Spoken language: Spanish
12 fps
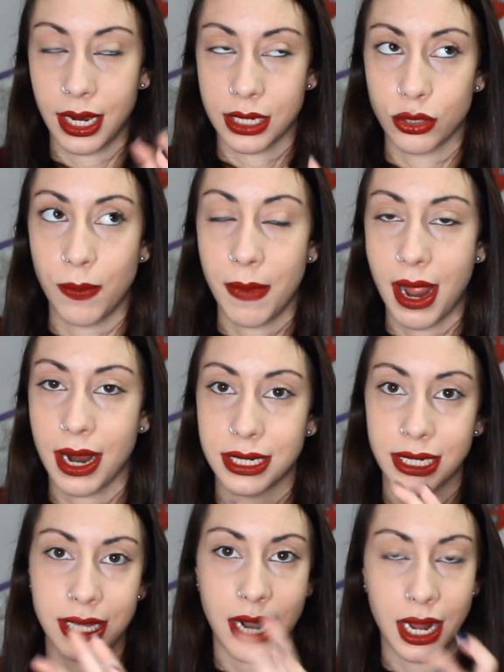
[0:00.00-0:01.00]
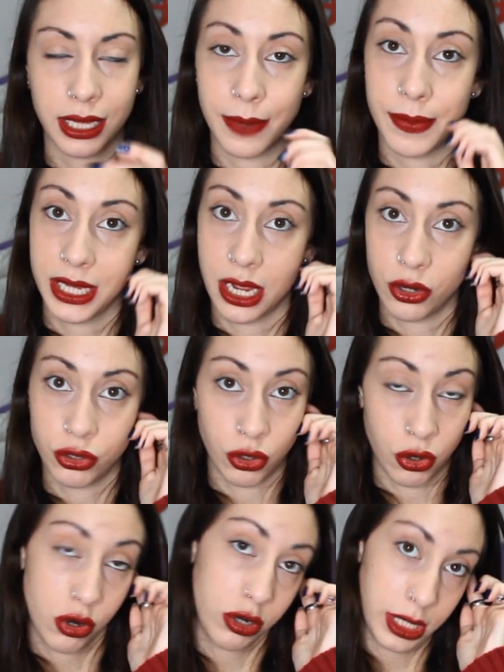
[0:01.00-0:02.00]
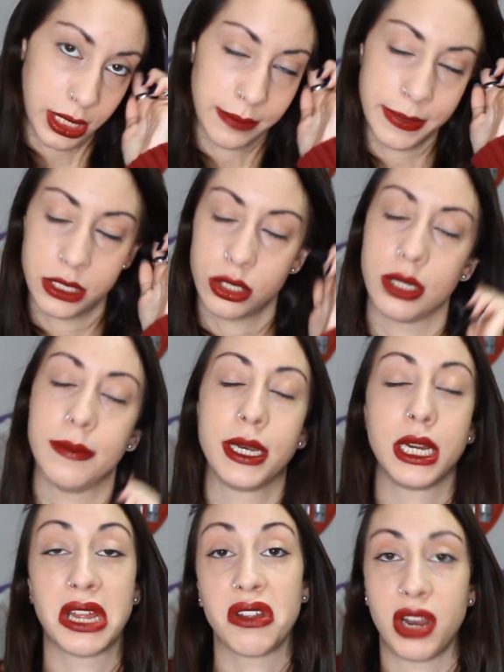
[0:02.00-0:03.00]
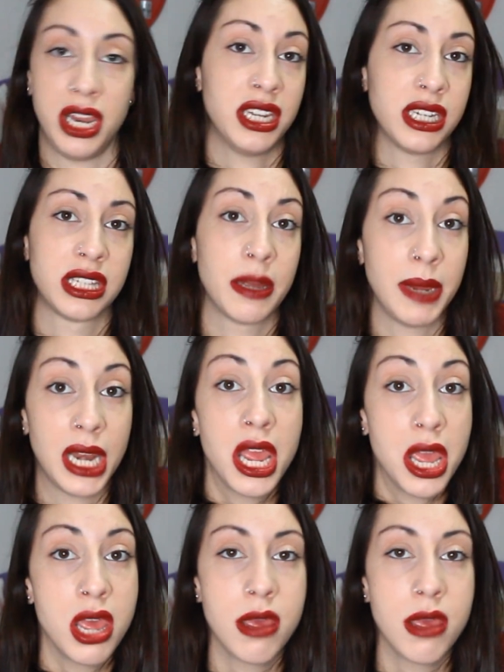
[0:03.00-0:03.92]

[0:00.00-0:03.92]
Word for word: que, son blancas y traen la tapita en otro color, que también son de Mercadona y esas también